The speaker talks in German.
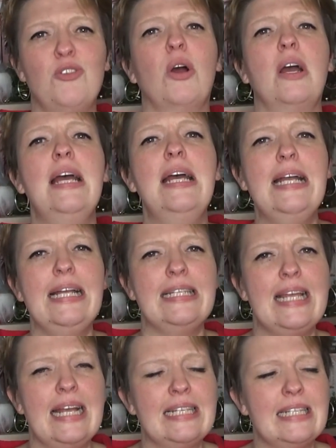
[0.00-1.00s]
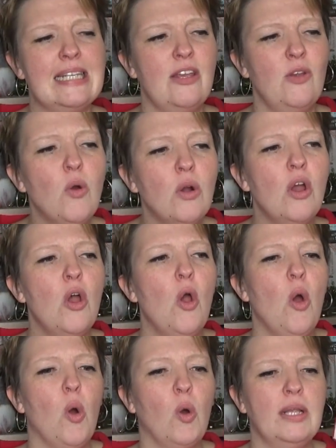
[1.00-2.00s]
noch sehr, sehr, sehr jung.
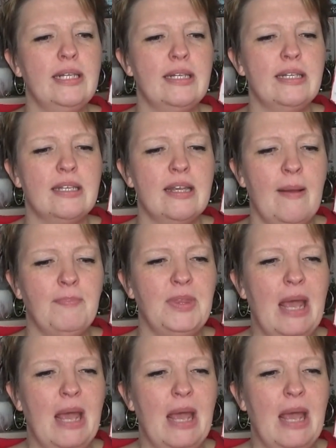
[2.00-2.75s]
Und ähm,